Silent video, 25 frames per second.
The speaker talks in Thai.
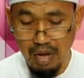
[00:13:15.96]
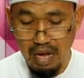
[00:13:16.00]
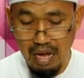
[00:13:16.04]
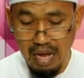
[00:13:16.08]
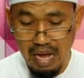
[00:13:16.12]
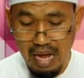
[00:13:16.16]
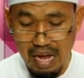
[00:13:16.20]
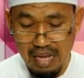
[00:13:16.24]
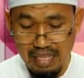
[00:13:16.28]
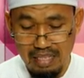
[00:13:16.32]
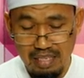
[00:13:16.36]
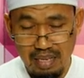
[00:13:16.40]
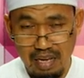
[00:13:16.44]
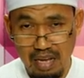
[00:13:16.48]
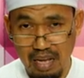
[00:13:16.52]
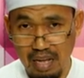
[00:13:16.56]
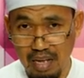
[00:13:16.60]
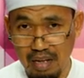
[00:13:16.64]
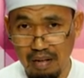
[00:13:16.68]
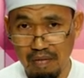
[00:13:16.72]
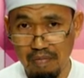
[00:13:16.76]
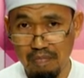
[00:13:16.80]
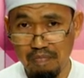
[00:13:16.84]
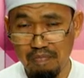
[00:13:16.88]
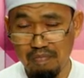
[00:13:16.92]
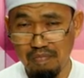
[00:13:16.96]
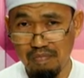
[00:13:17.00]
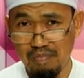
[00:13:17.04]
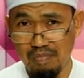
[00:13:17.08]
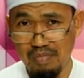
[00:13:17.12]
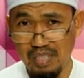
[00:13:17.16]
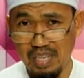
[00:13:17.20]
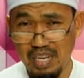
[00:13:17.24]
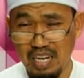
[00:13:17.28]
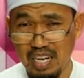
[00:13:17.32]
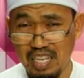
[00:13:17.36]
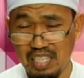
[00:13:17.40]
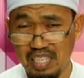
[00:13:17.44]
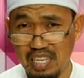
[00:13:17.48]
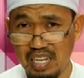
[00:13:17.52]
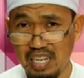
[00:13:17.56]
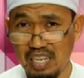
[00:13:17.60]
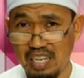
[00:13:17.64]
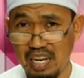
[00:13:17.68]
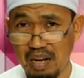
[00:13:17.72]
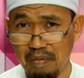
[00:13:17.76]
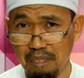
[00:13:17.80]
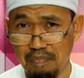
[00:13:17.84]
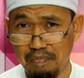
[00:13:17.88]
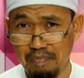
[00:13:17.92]
อาจจะเคยชิน
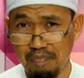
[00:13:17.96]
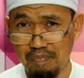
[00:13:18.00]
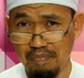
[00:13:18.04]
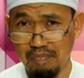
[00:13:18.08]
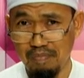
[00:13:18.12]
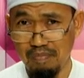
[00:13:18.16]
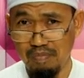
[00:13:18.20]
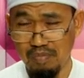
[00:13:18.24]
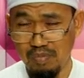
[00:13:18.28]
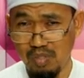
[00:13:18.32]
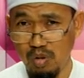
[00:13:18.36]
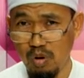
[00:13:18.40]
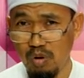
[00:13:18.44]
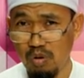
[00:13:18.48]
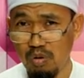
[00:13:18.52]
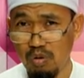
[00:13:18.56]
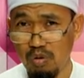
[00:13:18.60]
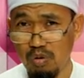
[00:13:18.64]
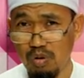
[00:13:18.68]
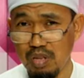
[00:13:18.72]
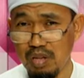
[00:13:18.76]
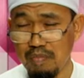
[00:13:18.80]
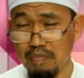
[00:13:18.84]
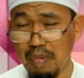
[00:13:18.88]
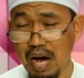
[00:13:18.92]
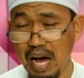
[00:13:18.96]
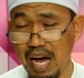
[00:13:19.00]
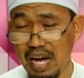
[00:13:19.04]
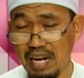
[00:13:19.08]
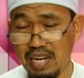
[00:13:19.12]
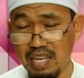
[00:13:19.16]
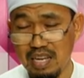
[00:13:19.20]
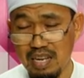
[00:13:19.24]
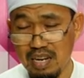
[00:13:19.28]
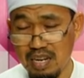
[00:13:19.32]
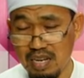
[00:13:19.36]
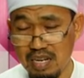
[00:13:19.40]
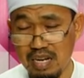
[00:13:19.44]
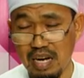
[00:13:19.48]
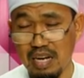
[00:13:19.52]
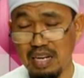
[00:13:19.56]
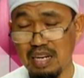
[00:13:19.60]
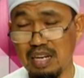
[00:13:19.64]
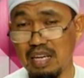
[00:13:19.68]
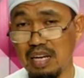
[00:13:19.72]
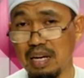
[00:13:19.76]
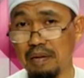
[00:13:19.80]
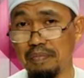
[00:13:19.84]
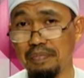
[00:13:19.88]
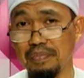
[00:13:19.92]
กับโต๊ะครูที่บ้าดีเดือด
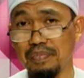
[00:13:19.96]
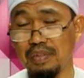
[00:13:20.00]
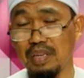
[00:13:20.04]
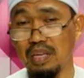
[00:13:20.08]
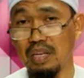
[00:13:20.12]
นะครับ